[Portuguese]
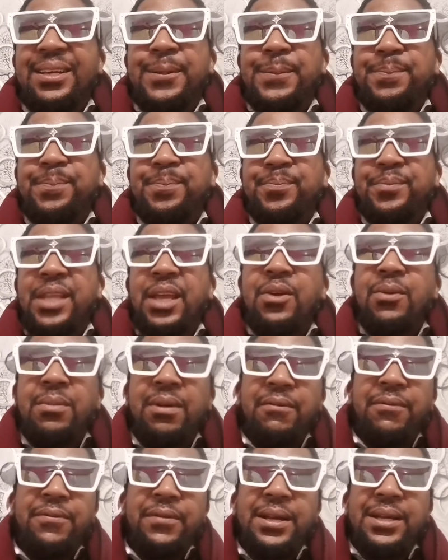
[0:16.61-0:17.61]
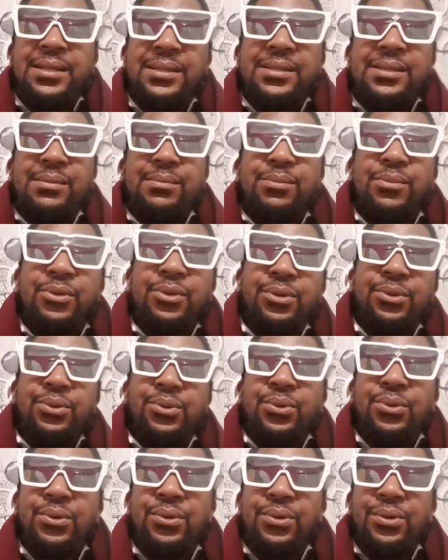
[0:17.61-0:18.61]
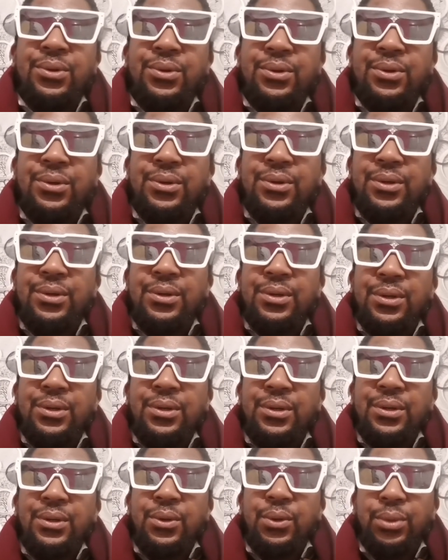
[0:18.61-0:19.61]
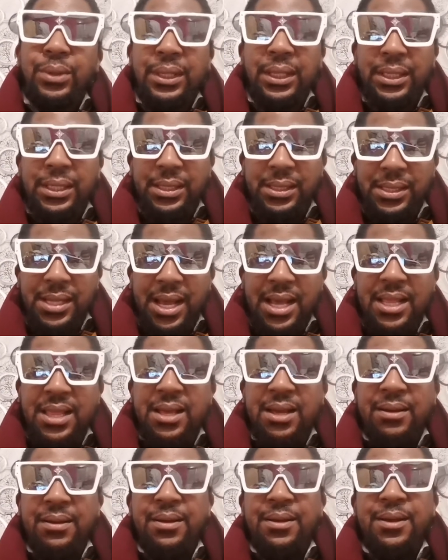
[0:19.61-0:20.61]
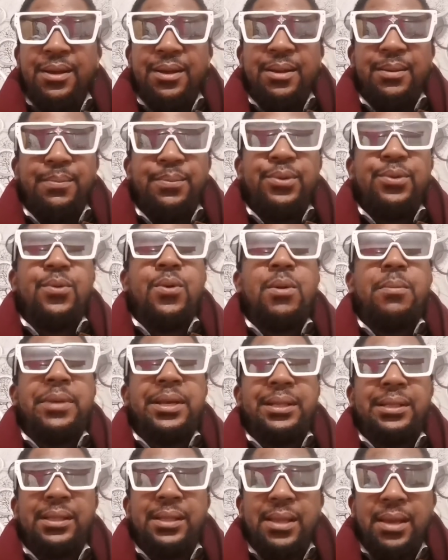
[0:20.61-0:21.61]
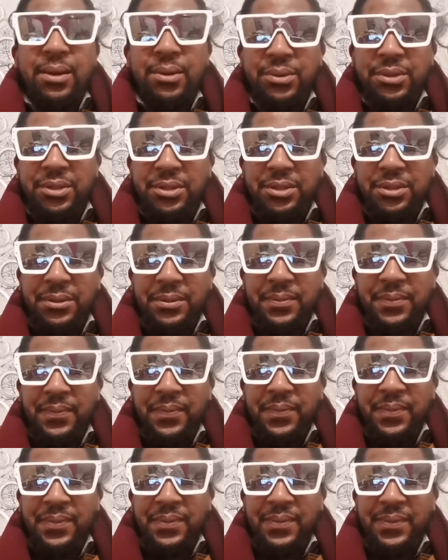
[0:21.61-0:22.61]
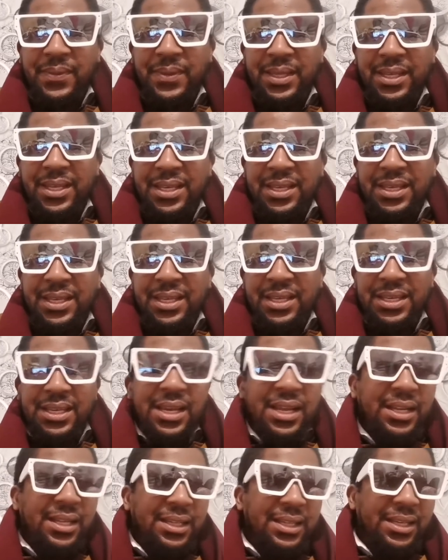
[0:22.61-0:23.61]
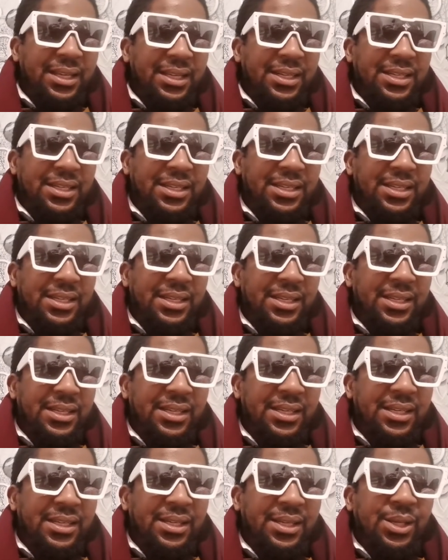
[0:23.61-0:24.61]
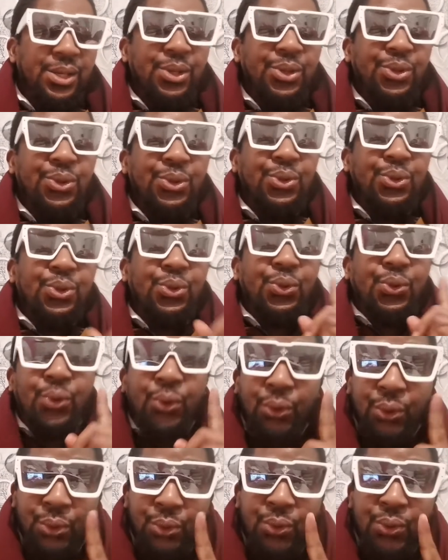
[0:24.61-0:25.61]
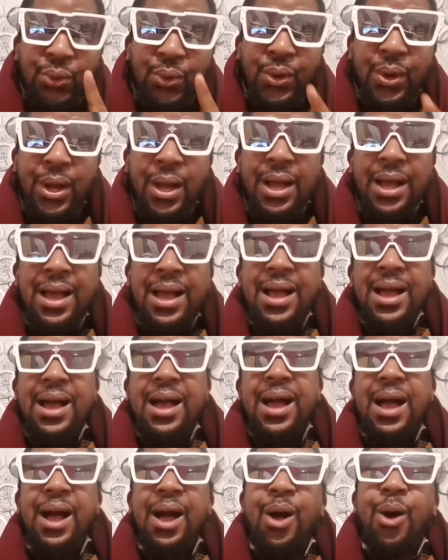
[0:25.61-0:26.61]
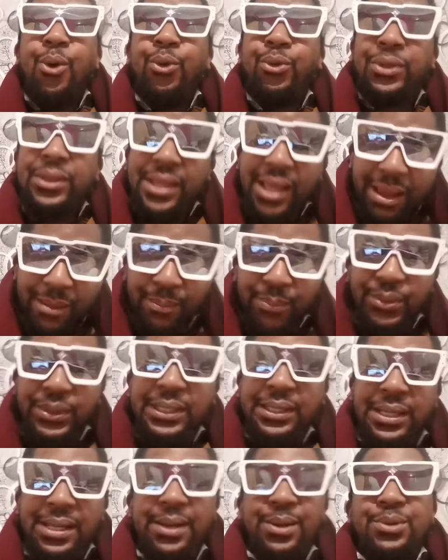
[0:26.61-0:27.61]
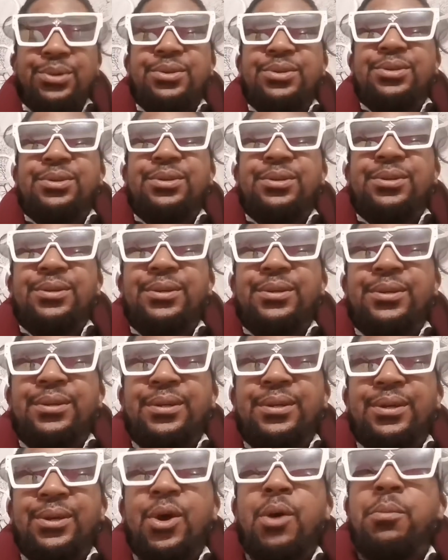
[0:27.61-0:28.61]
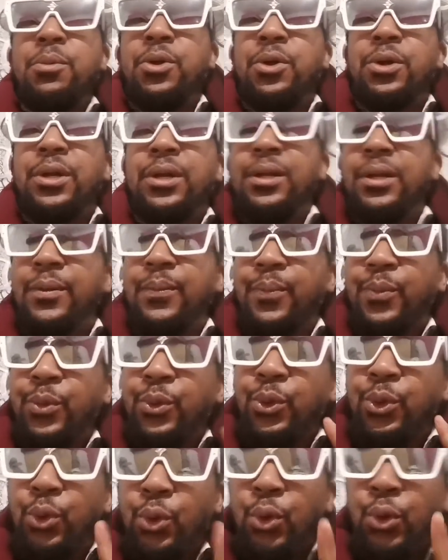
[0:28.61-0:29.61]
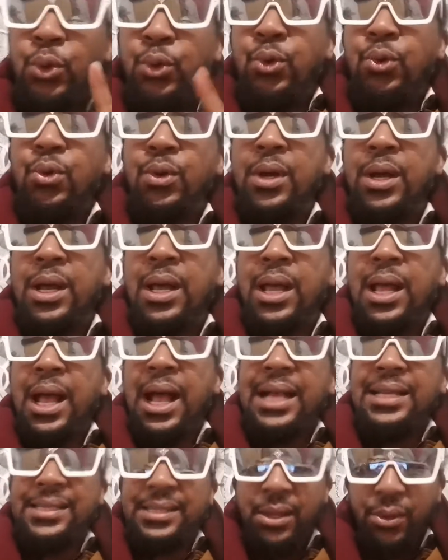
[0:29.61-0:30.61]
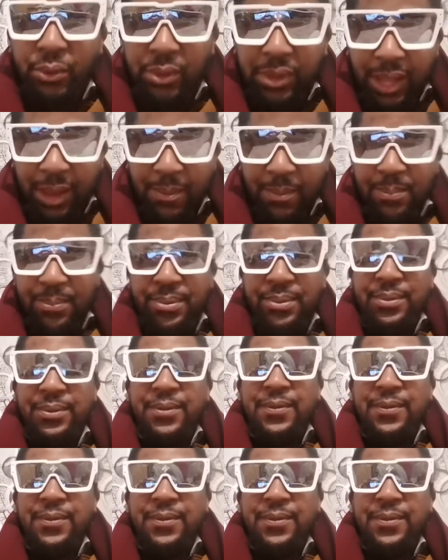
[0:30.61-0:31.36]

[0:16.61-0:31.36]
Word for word: Um, tem uma frase muito utilizada por um homem de Deus e ele diz: Tudo ao tempo de Deus. Ou melhor, tudo a seu tempo.